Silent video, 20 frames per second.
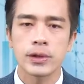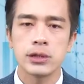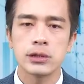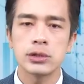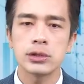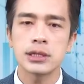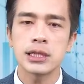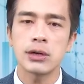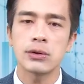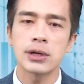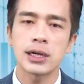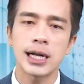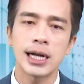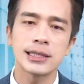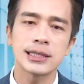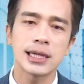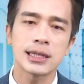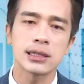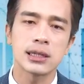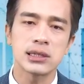就像我刚
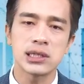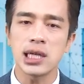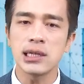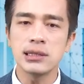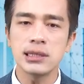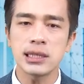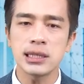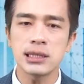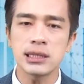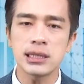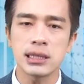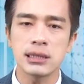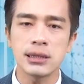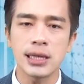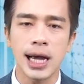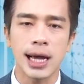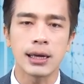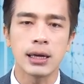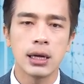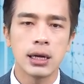刚讲的晨星形
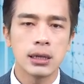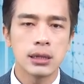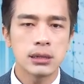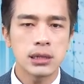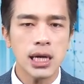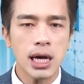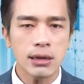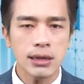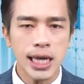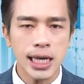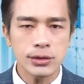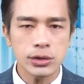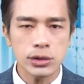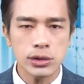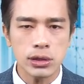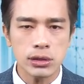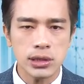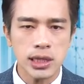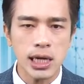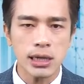态，跳下去
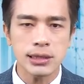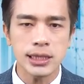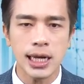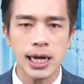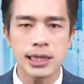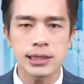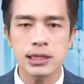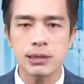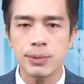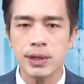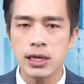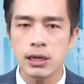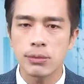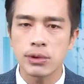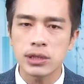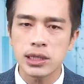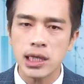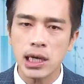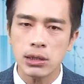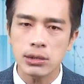又跳上来。这边有没有
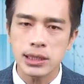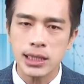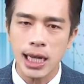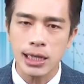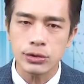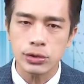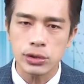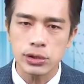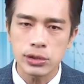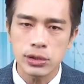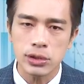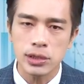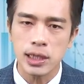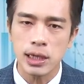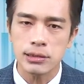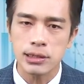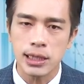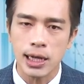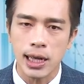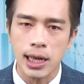跳下去又
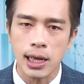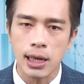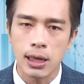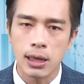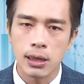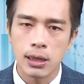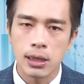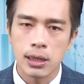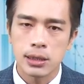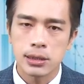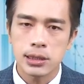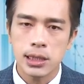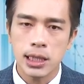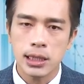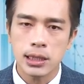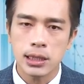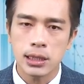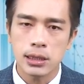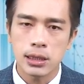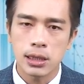跳上来？这一
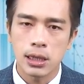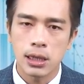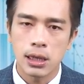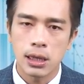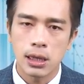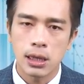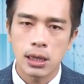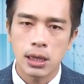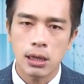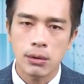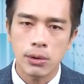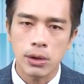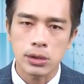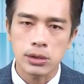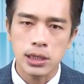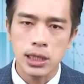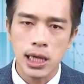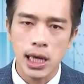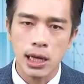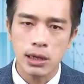根有没有
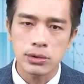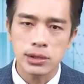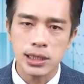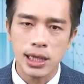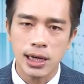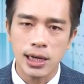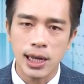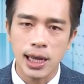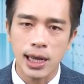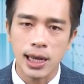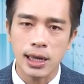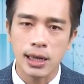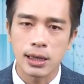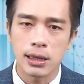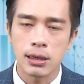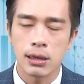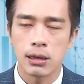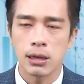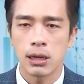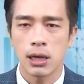跳上来？
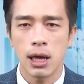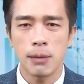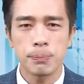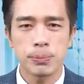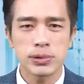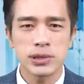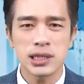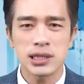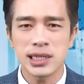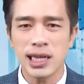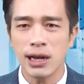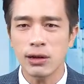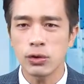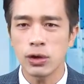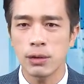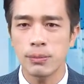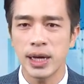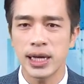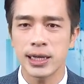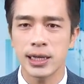哎，不是张
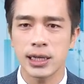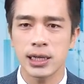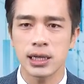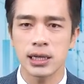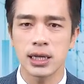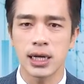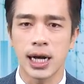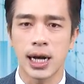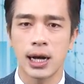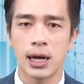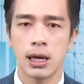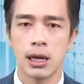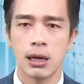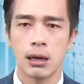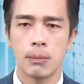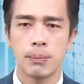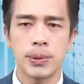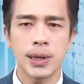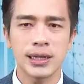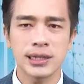惠妹的歌啊，
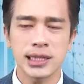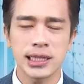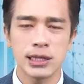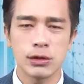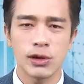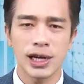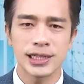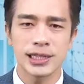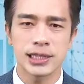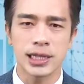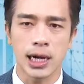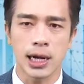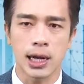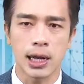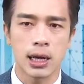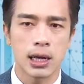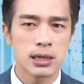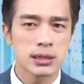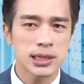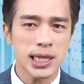不要自己乱想
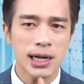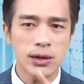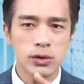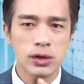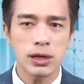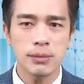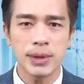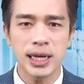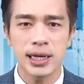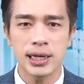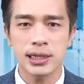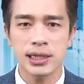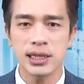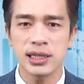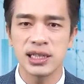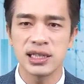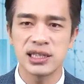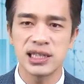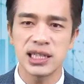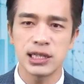啊。张惠妹的歌
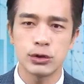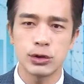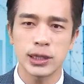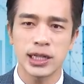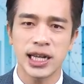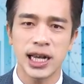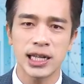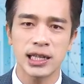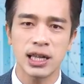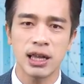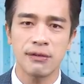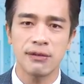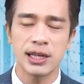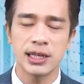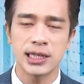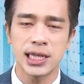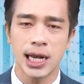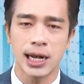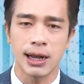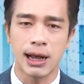你自己去 KTV
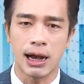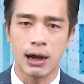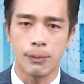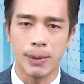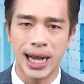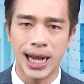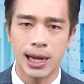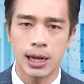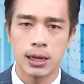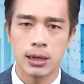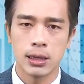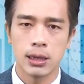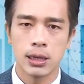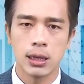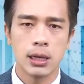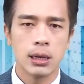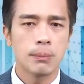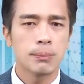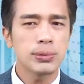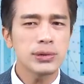唱好吗？
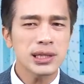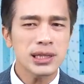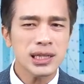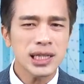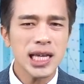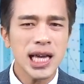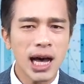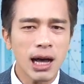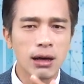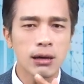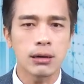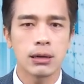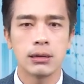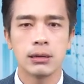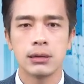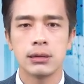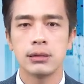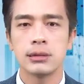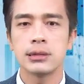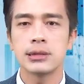不是跳
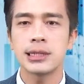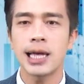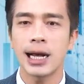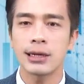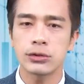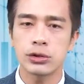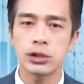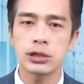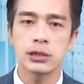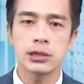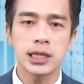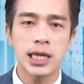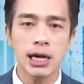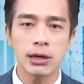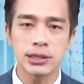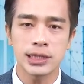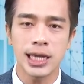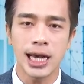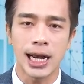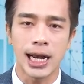上去跳
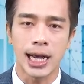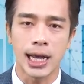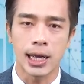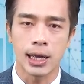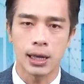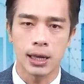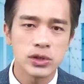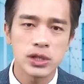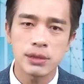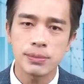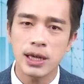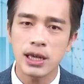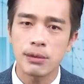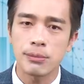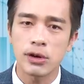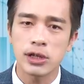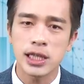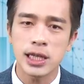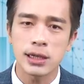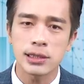下来，这边有
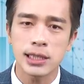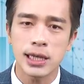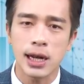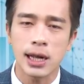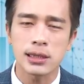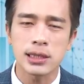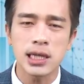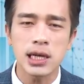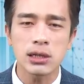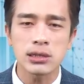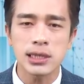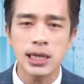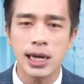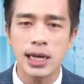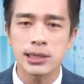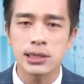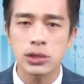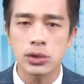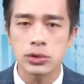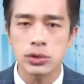没有跳上来？跳上
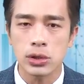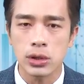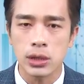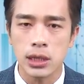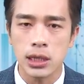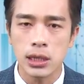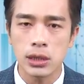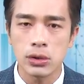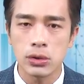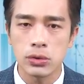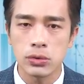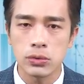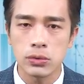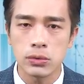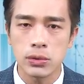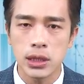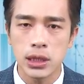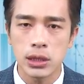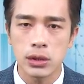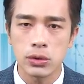来之后就一
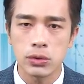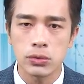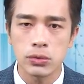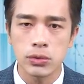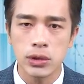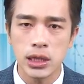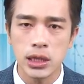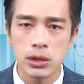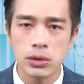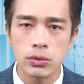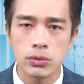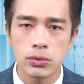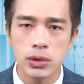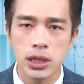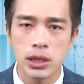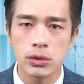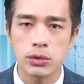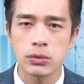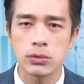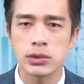路一路一路
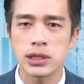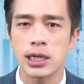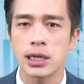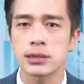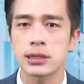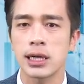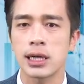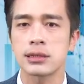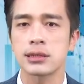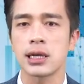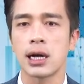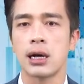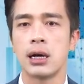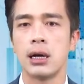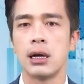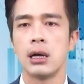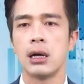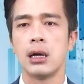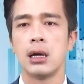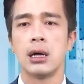一路向上涨。
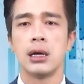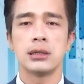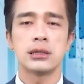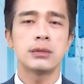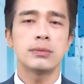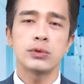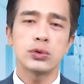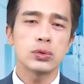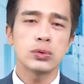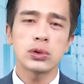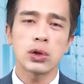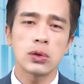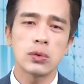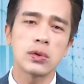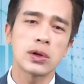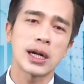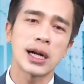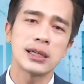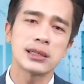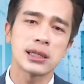是不是如同
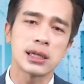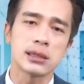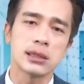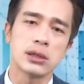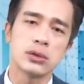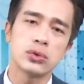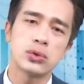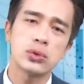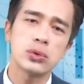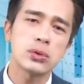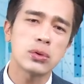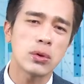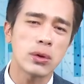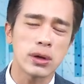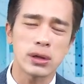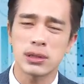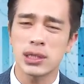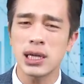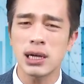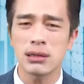我刚刚讲的？如果
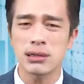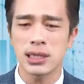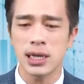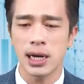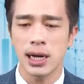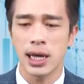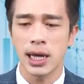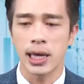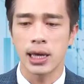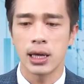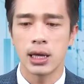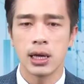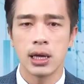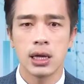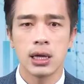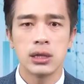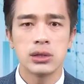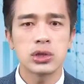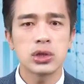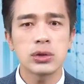有跳上来，
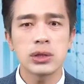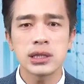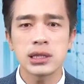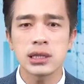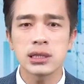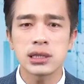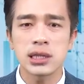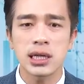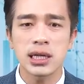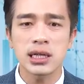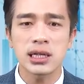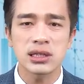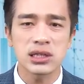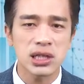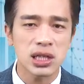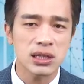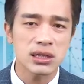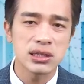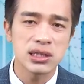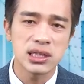就会形成一个
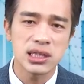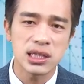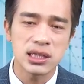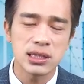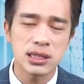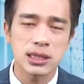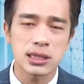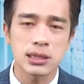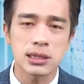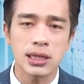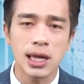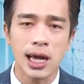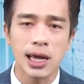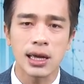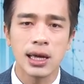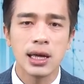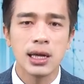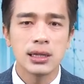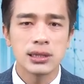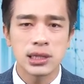成新形态。
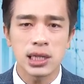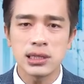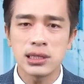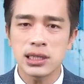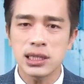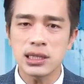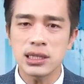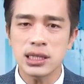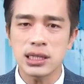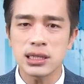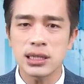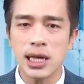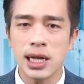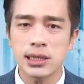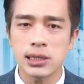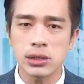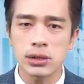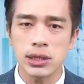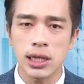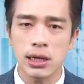成新形态
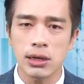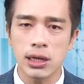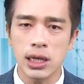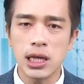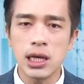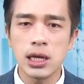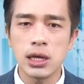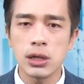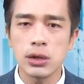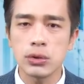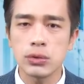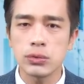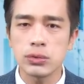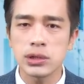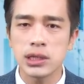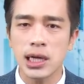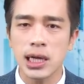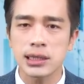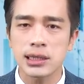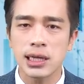之后，它又一路
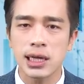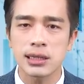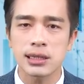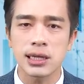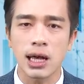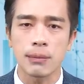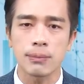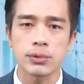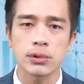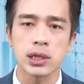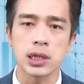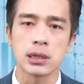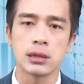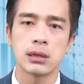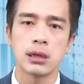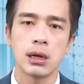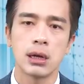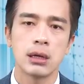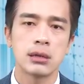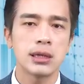向上涨不停。
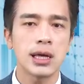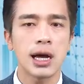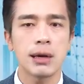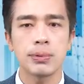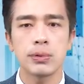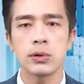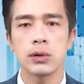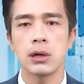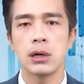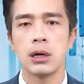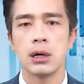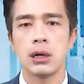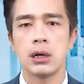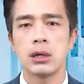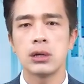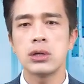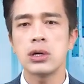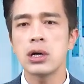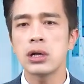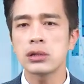哪一波？
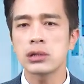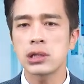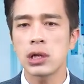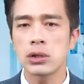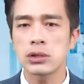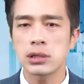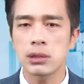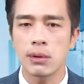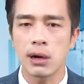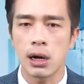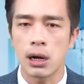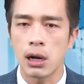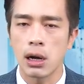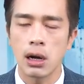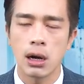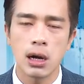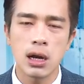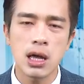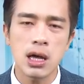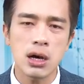又从什么
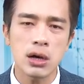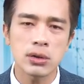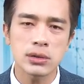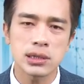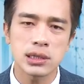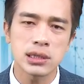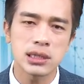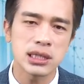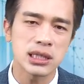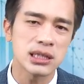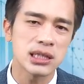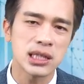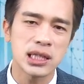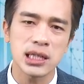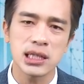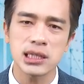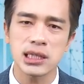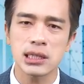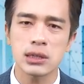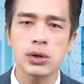六十几、
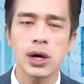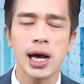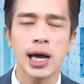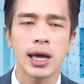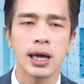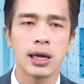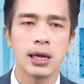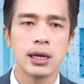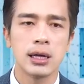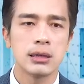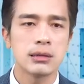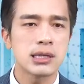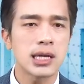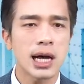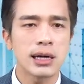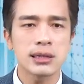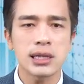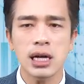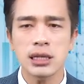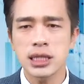七十块
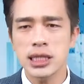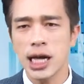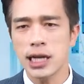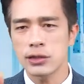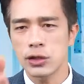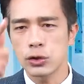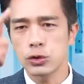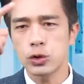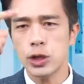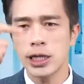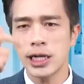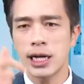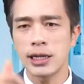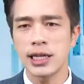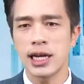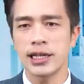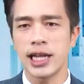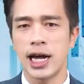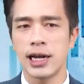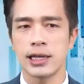涨到长隆最高
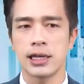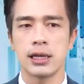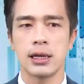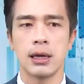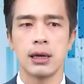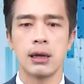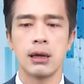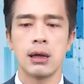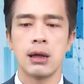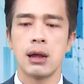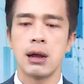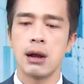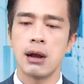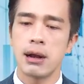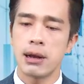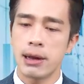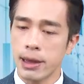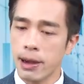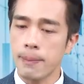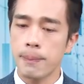到哪里？
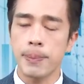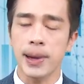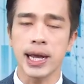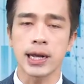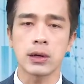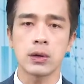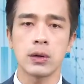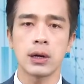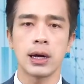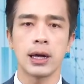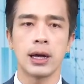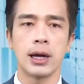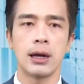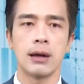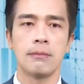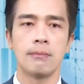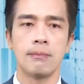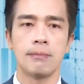两百块啊！